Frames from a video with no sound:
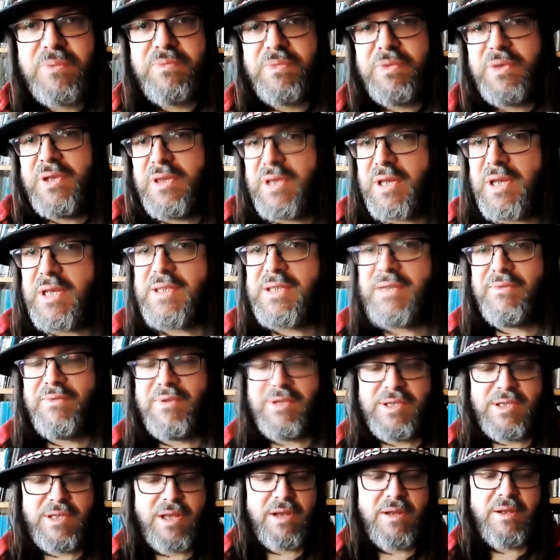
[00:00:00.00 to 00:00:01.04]
No i teraz
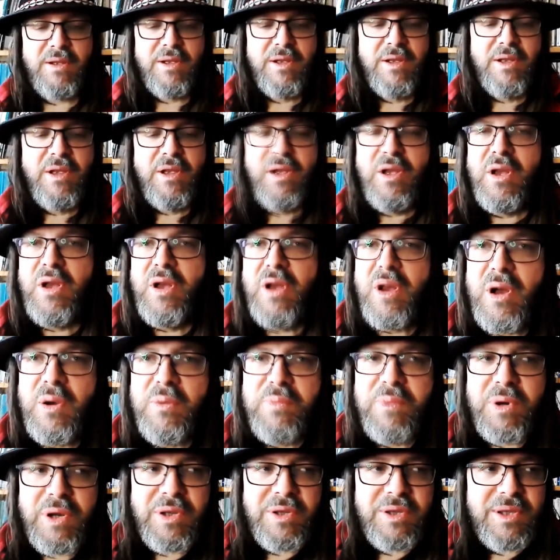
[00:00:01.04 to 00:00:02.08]
kwestia
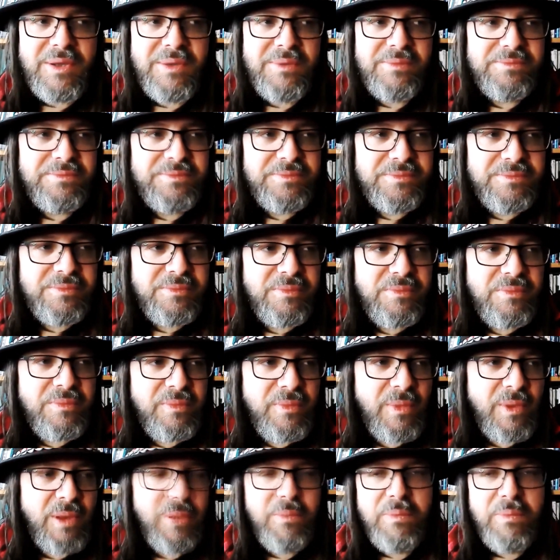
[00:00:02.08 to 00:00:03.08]
obrony mm,